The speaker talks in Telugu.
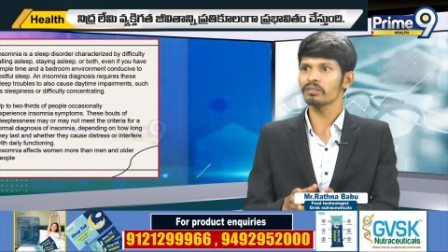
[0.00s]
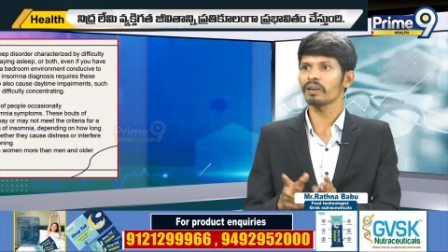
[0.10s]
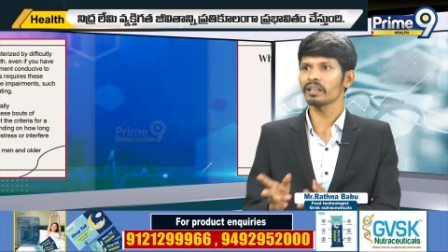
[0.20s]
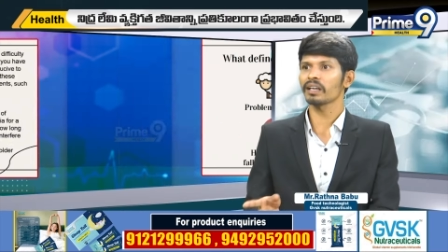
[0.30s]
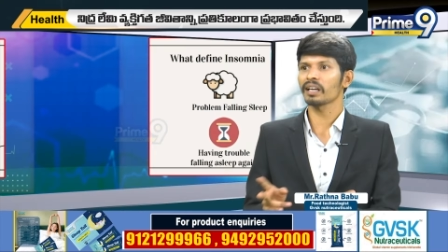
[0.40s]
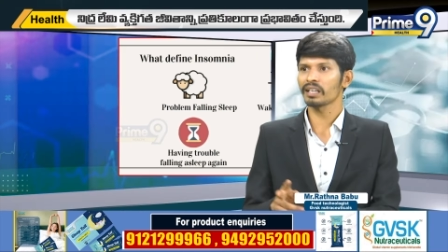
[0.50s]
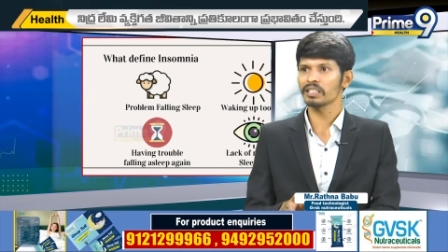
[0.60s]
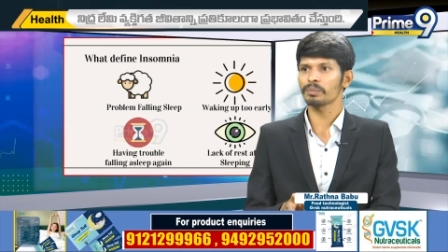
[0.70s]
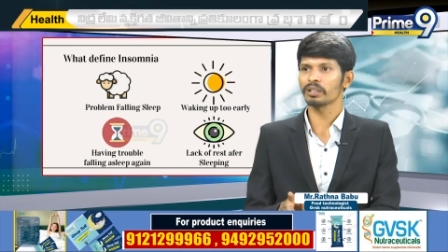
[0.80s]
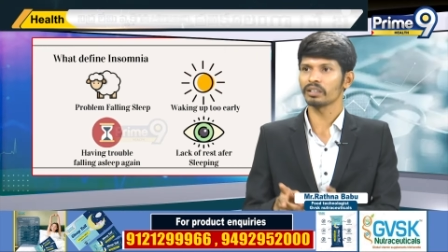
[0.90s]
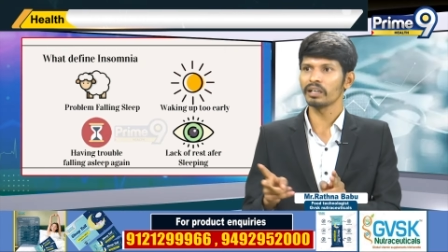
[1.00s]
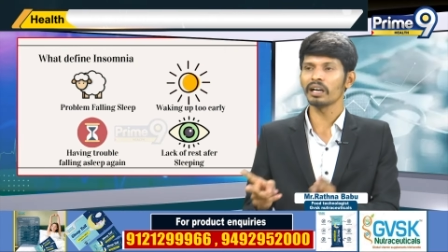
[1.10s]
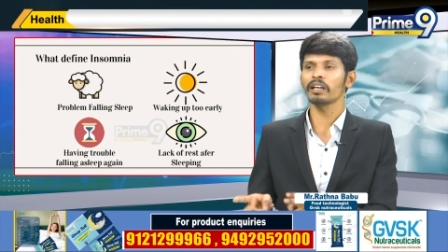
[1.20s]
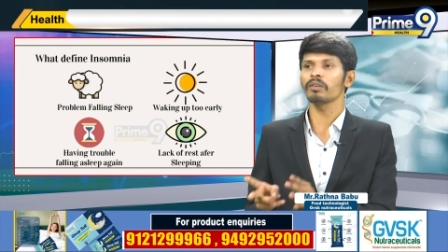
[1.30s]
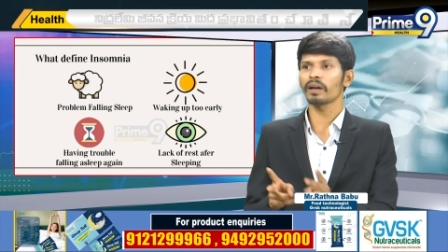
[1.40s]
ఈస్ వాళ్ళకి ఇక్కడ కన్సెప్షన్
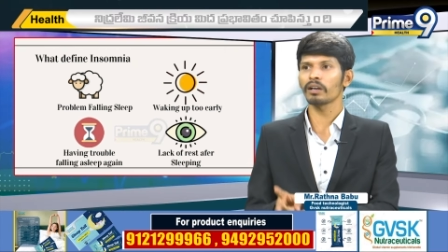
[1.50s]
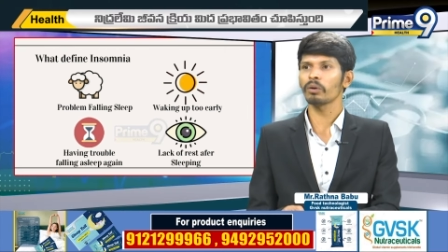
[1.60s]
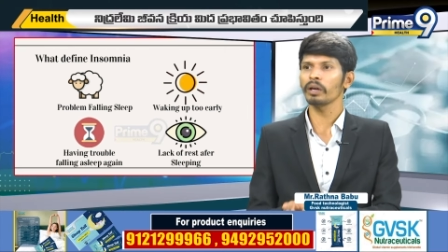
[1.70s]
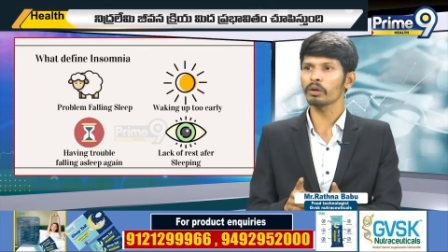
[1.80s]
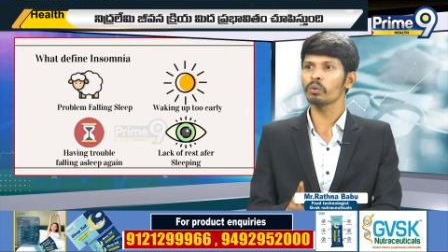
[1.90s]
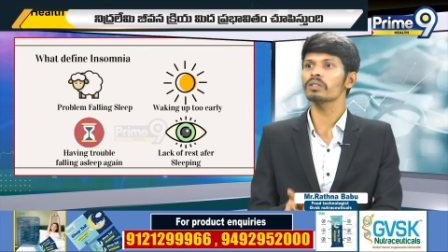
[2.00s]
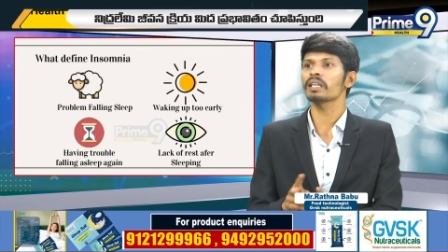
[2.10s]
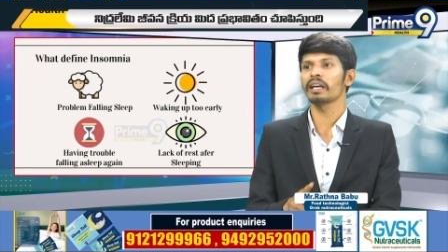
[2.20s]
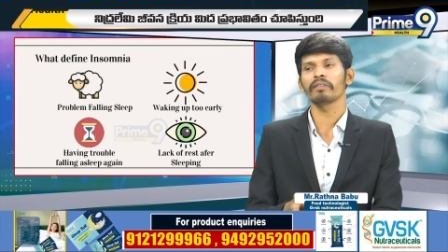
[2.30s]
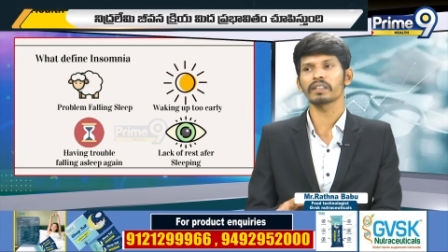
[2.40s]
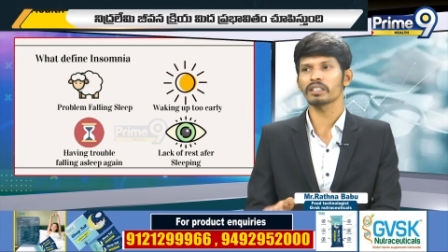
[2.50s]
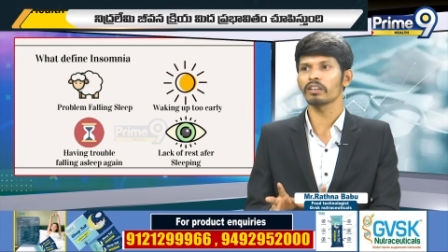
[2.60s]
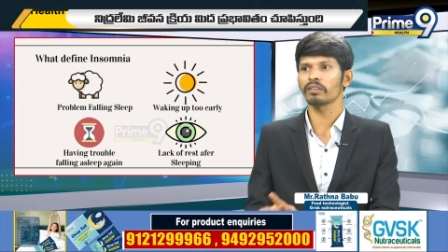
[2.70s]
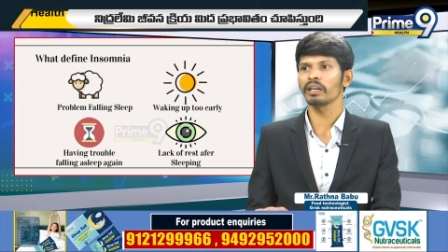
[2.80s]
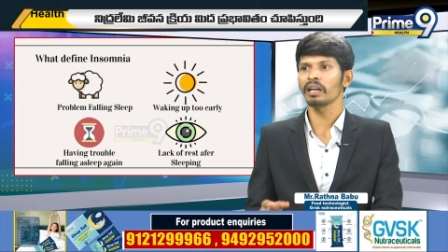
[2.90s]
ఇలాంటి వాళ్ళలో ఎక్కువ సైడ్ ఎఫెక్ట్స్
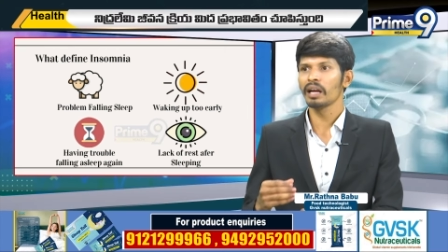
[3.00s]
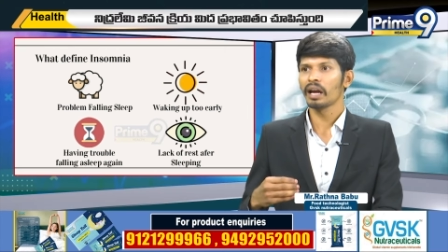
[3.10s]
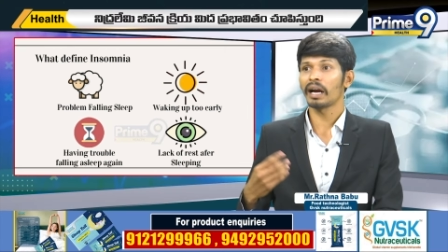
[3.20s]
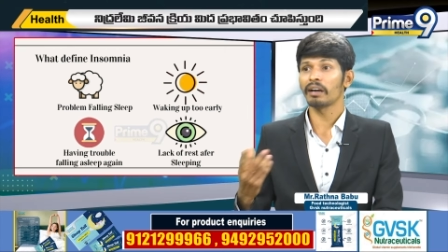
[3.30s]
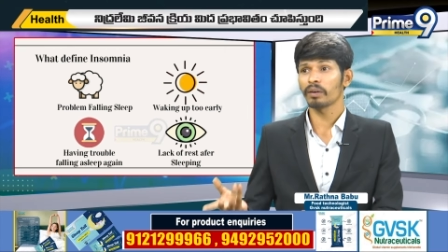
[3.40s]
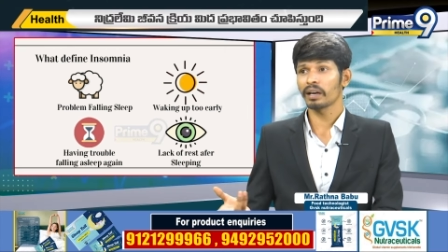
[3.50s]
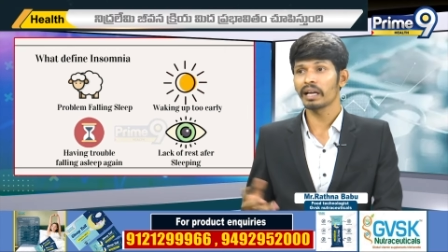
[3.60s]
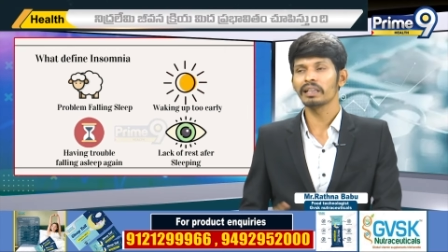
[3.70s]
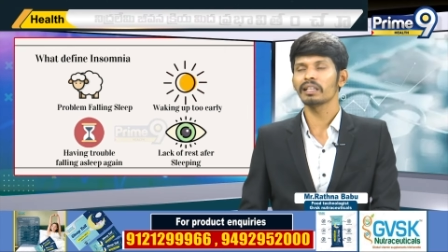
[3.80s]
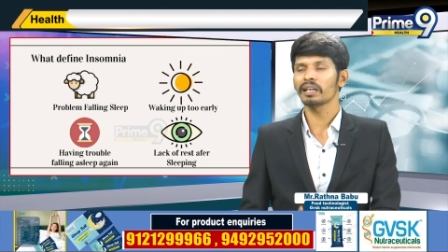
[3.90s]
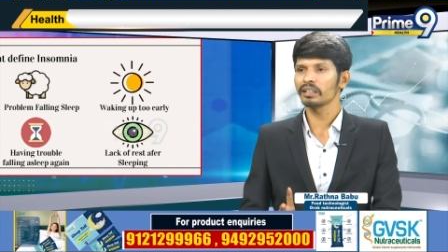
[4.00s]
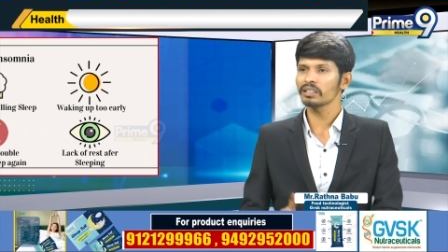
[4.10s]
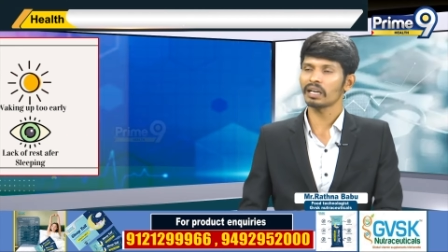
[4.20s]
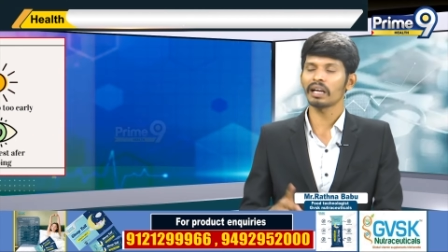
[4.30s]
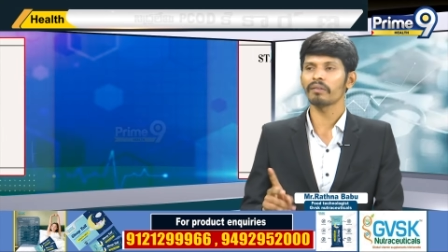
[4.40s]
అనేది అండ్ వాళ్ళ హెల్త్ అనేది
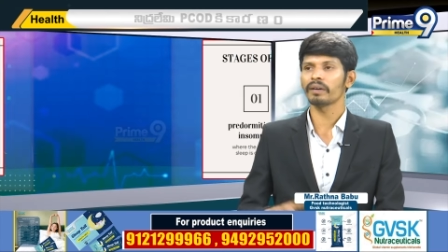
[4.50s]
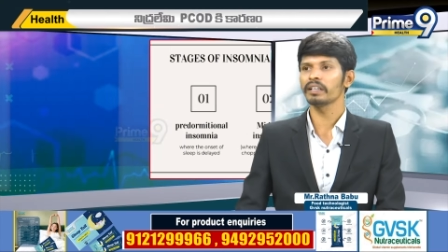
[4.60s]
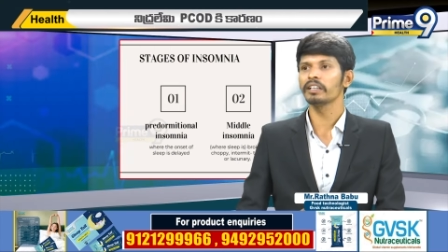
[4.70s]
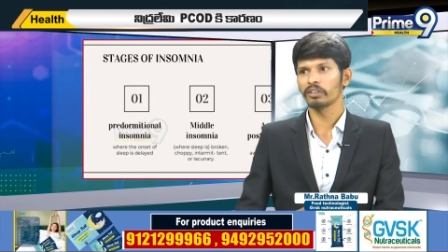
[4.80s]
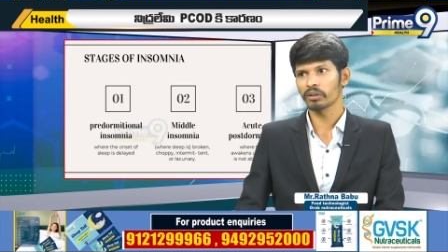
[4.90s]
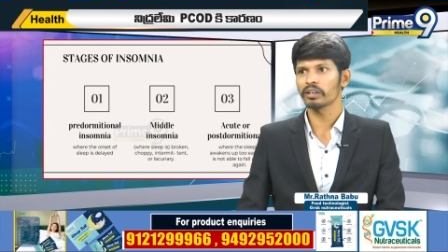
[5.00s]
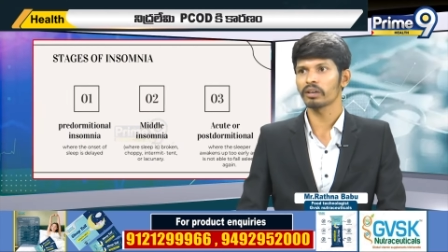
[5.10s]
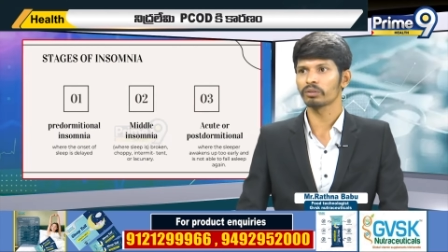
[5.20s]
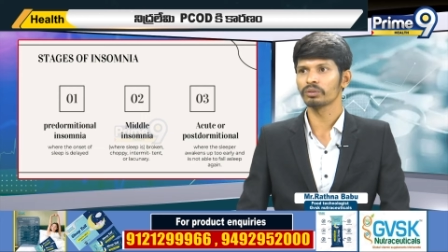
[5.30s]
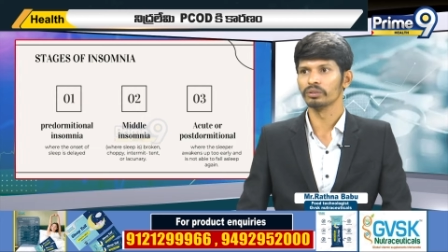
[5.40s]
చాలా వాటికి డిటోరేట్ అవుతూ